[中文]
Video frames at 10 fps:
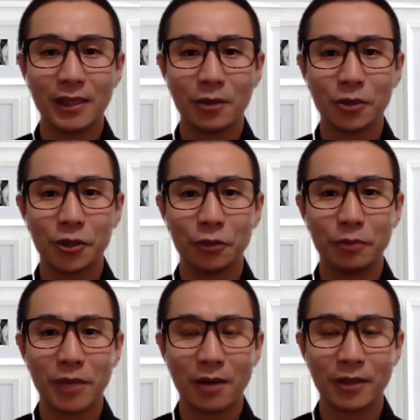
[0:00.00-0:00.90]
要求
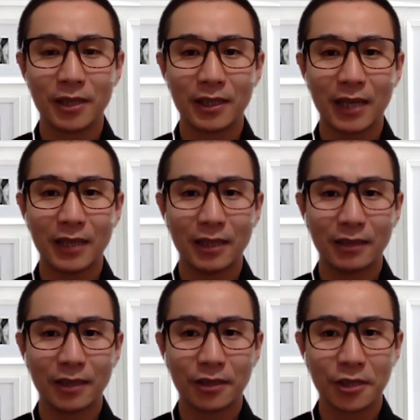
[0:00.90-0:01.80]
不要将该奖
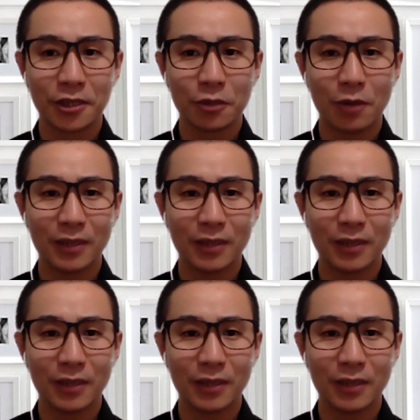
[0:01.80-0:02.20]
项政治化，